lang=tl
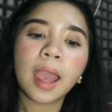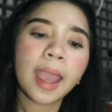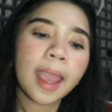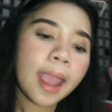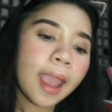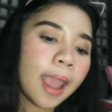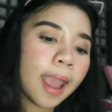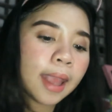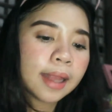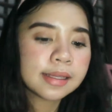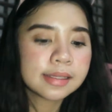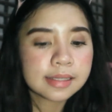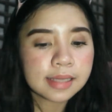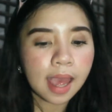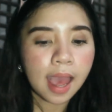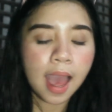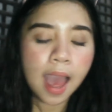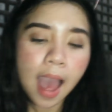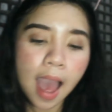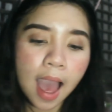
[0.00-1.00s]
and
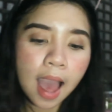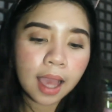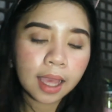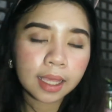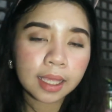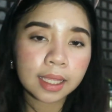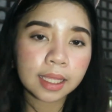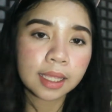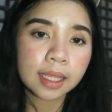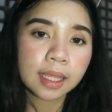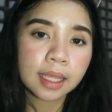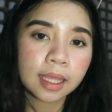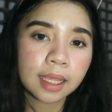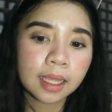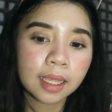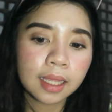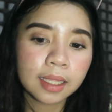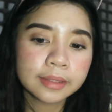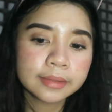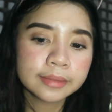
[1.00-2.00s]
sa
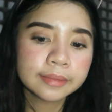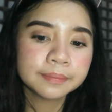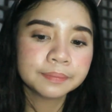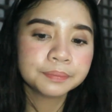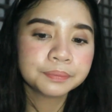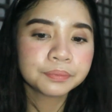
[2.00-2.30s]
aking